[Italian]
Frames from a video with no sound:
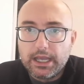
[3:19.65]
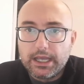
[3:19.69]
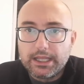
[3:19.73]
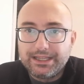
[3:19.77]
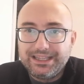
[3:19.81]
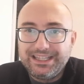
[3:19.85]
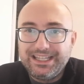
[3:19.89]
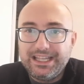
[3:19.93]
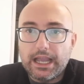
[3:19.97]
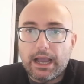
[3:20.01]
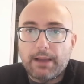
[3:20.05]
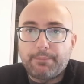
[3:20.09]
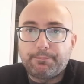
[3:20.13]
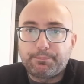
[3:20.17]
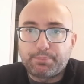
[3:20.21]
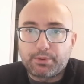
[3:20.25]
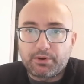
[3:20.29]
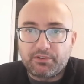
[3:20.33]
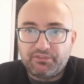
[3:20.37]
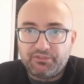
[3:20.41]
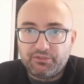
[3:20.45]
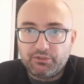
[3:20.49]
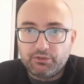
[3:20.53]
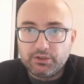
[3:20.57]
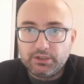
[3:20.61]
di
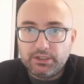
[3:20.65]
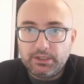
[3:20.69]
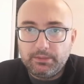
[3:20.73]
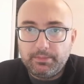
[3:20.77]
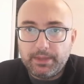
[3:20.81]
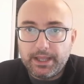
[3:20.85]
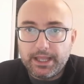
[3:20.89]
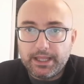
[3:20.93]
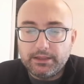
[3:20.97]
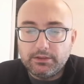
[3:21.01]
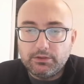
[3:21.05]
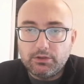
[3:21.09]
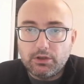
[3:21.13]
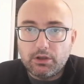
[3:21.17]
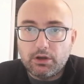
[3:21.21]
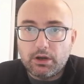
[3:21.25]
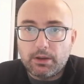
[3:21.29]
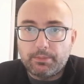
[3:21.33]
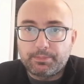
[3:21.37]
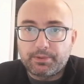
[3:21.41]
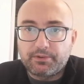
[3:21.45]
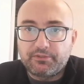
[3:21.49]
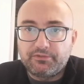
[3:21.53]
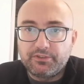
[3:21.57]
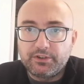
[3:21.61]
approfondimento, che è un
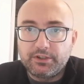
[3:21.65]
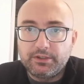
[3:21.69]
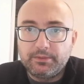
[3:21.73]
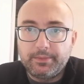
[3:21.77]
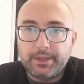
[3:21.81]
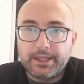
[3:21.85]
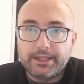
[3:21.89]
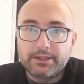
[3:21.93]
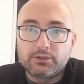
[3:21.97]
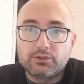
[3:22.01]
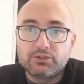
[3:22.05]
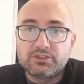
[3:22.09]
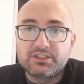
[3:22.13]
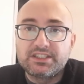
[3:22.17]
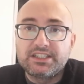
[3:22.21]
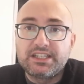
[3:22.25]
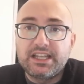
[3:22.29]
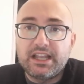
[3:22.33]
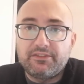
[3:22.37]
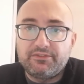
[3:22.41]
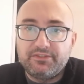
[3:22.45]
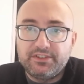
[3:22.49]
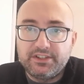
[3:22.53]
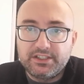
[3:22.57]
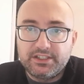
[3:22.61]
approfondimento
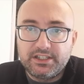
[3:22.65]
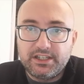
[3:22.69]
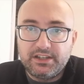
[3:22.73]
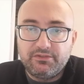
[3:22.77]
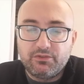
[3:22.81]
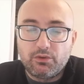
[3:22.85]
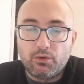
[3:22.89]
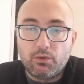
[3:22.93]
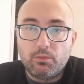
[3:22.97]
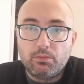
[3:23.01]
sia visivo